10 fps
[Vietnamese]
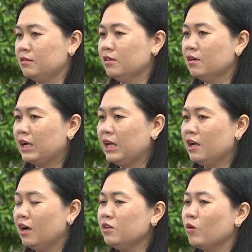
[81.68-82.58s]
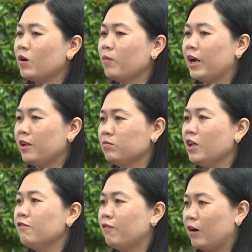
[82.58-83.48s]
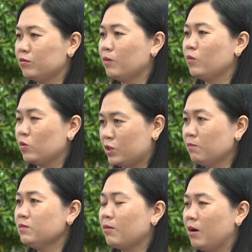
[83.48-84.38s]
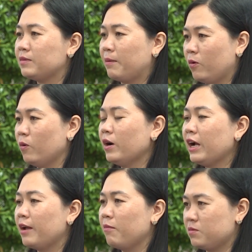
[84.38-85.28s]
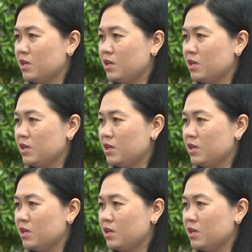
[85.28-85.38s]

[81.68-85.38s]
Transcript: đưa cái ứng dụng công nghệ thông tin vào trong cuộc sống, trong học tập của các em học